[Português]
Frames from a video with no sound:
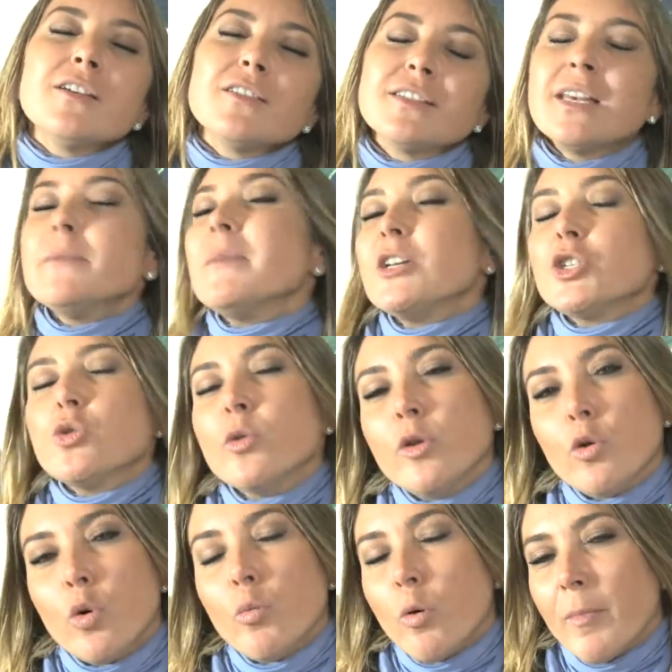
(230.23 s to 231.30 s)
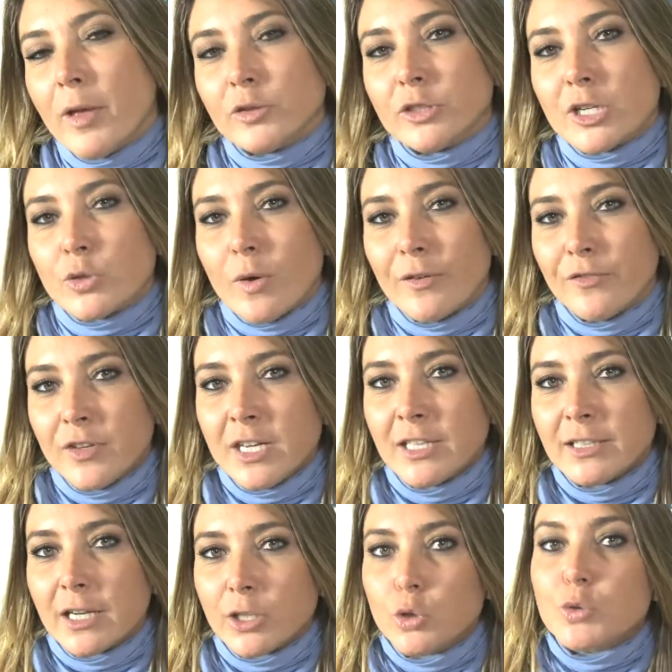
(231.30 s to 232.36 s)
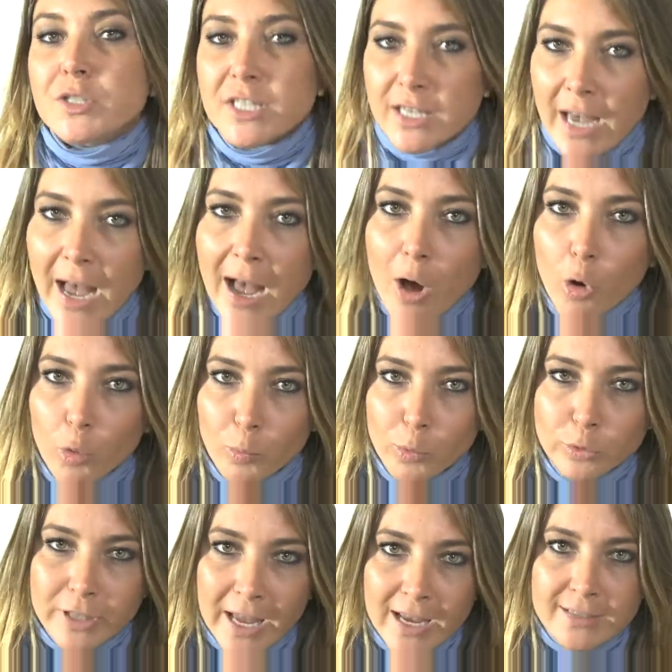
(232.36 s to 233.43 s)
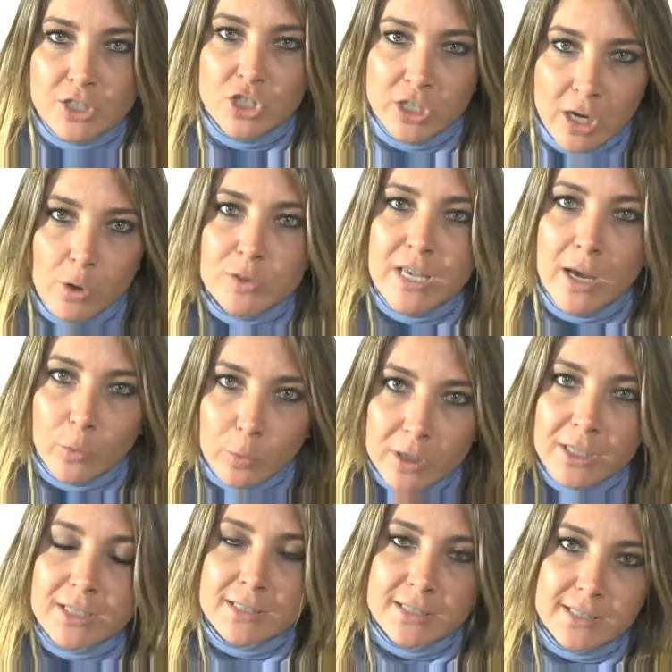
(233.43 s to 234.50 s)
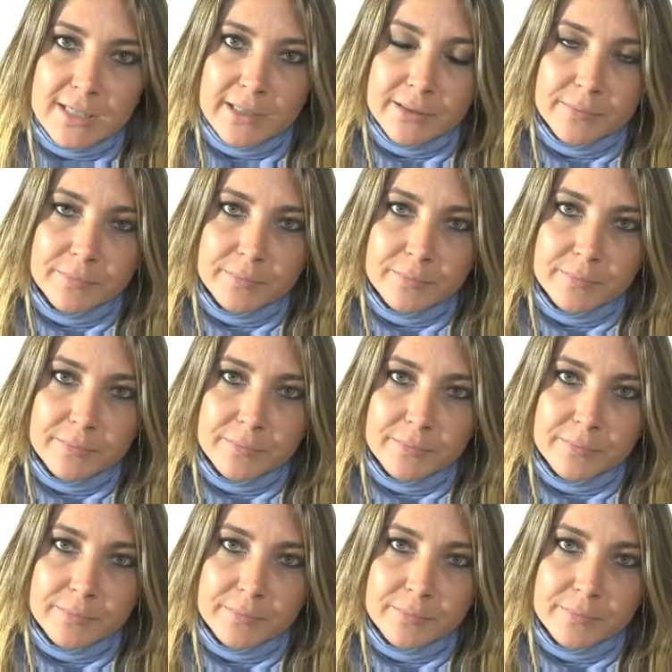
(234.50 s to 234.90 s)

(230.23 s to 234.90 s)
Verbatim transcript: Você imaginou em algum momento da sua vida que o cigarro pudesse te causar um câncer?